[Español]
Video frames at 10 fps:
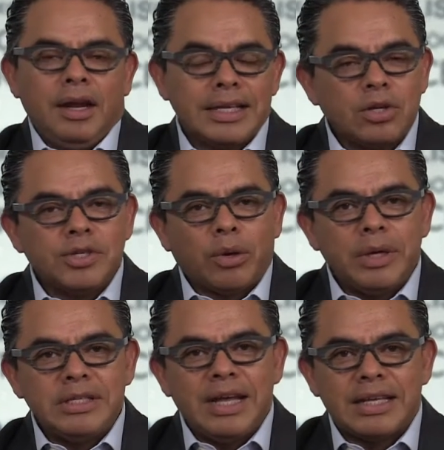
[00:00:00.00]
Las
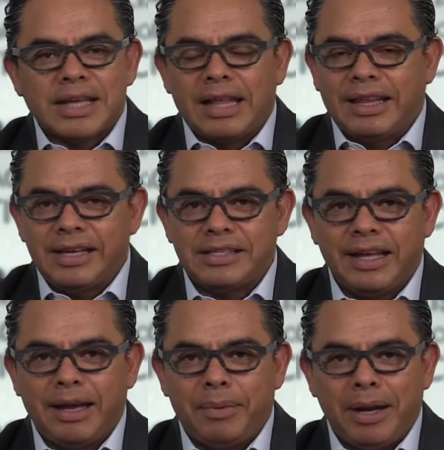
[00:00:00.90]
consecuencias de
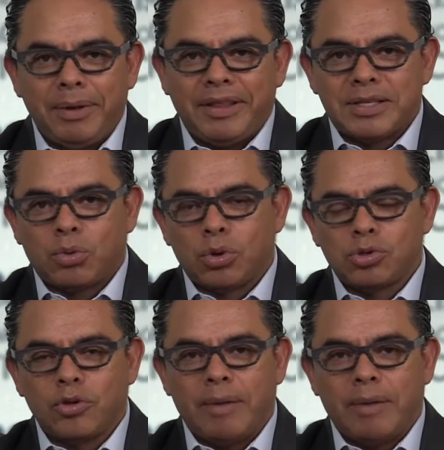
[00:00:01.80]
este breve discurso